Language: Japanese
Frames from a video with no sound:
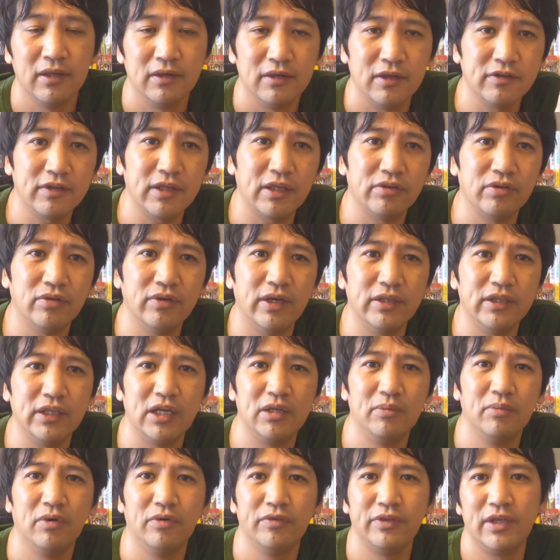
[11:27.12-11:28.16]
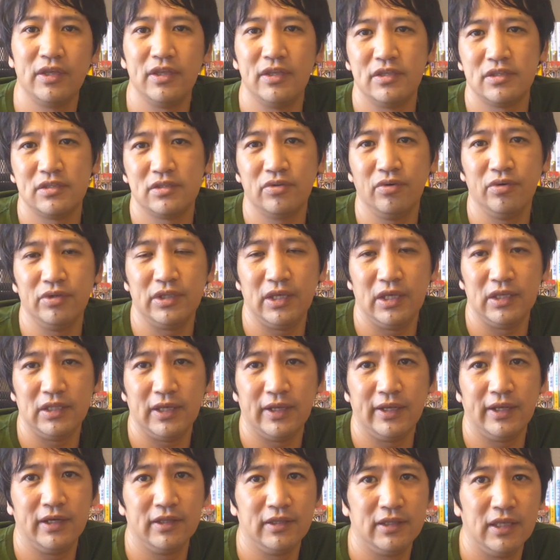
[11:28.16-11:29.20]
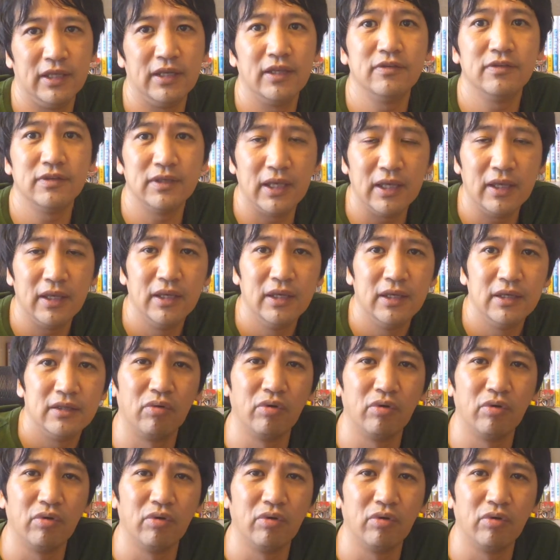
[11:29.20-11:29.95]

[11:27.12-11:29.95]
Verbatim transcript: ですからそのあたりもぜひ知っておいていただいてですね